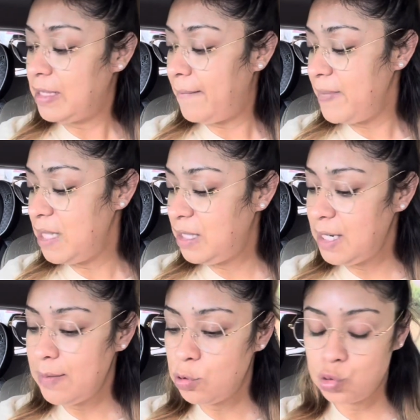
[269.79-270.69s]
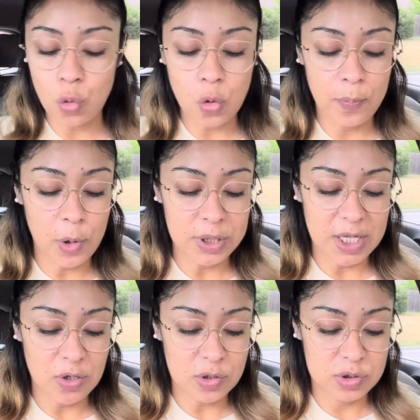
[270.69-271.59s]
También tenemos un cupón de
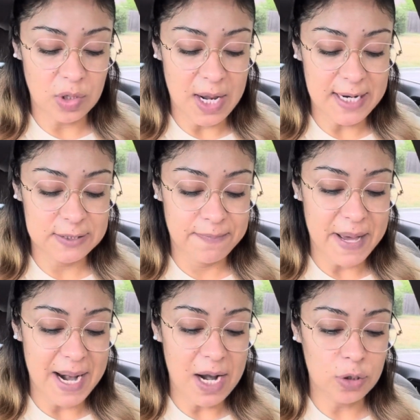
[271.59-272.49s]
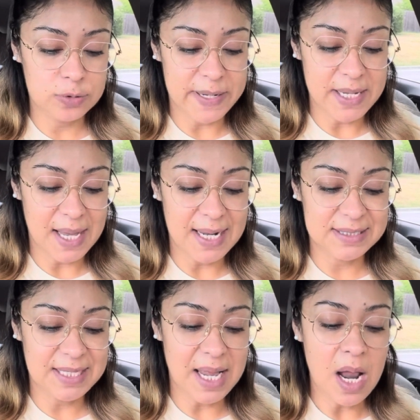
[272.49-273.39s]
2 dólares para los
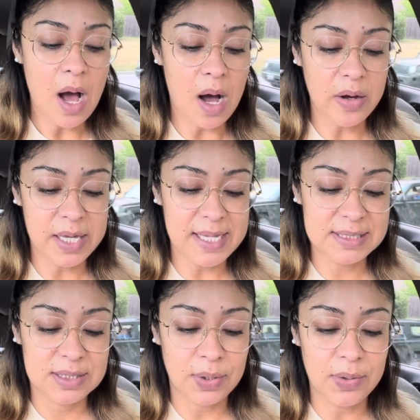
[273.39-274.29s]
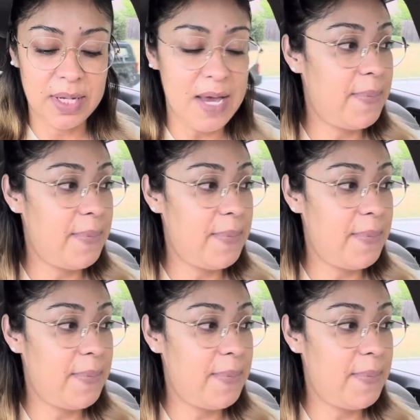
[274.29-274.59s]
pañales del Huggies, ¿ok?